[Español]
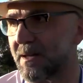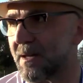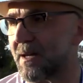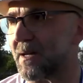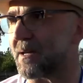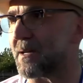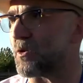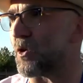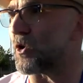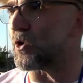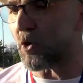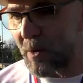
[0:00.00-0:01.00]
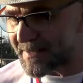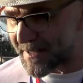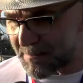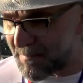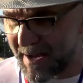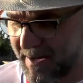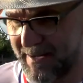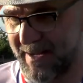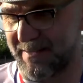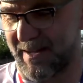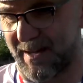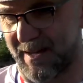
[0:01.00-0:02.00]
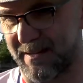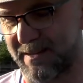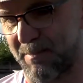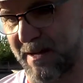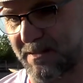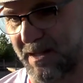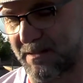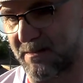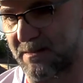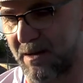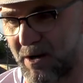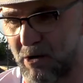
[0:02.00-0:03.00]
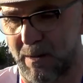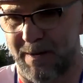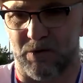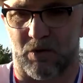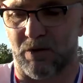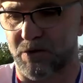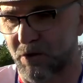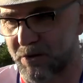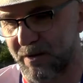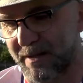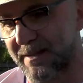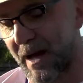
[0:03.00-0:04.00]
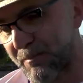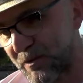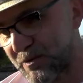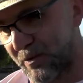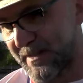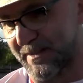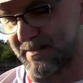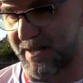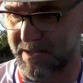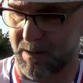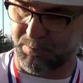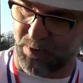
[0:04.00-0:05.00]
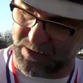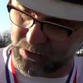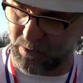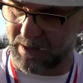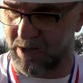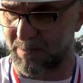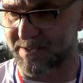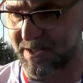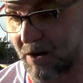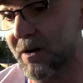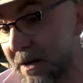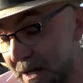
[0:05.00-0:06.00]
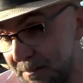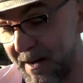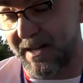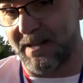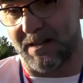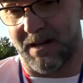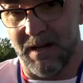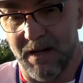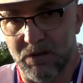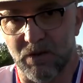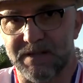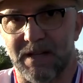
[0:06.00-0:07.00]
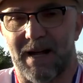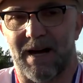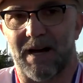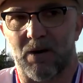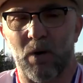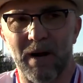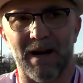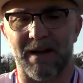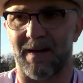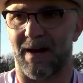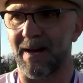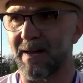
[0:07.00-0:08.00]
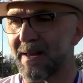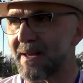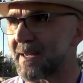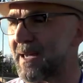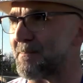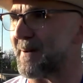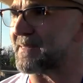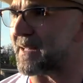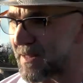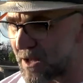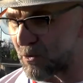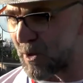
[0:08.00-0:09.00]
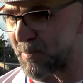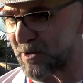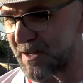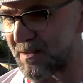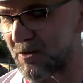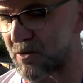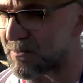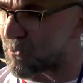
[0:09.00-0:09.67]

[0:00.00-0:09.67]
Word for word: eh, no, no desarmar esta, este plantel, ya ves lo que pasó con Osorno que está a punto de descender después de subir el año pasado, imagínate. Entonces, ¿cuál es la idea? Que mantener el cuerpo técnico, un